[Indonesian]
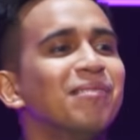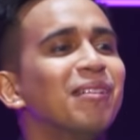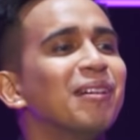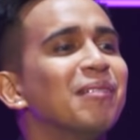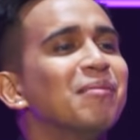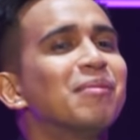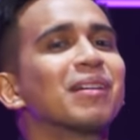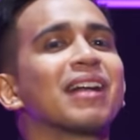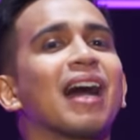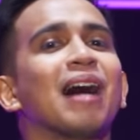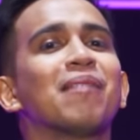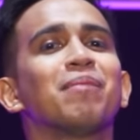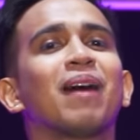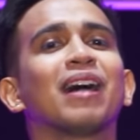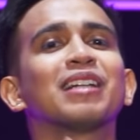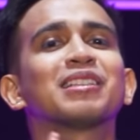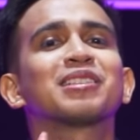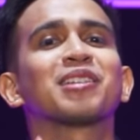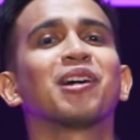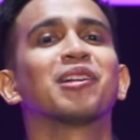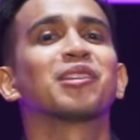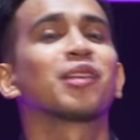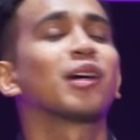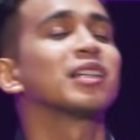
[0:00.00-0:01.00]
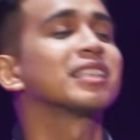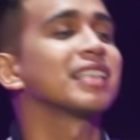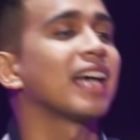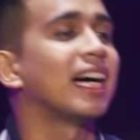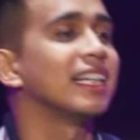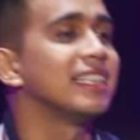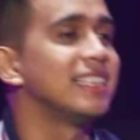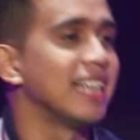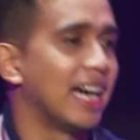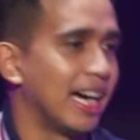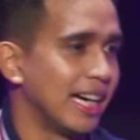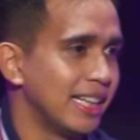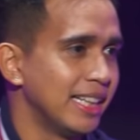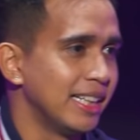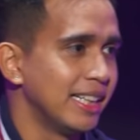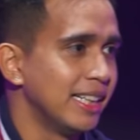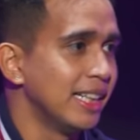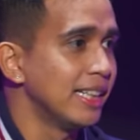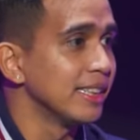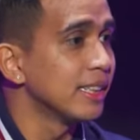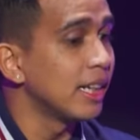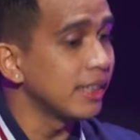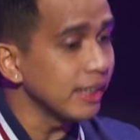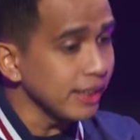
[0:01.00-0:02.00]
beberapa contoh saja.
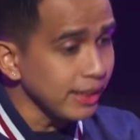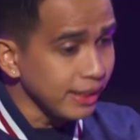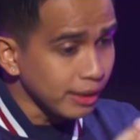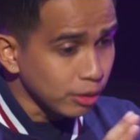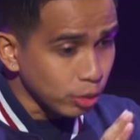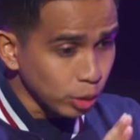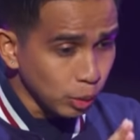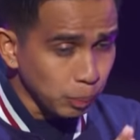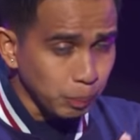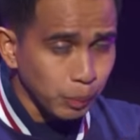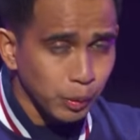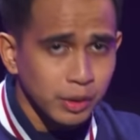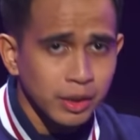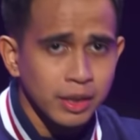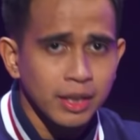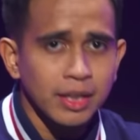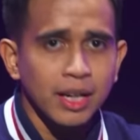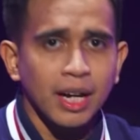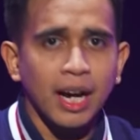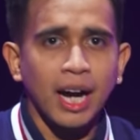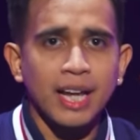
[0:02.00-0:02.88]
Dan itu pun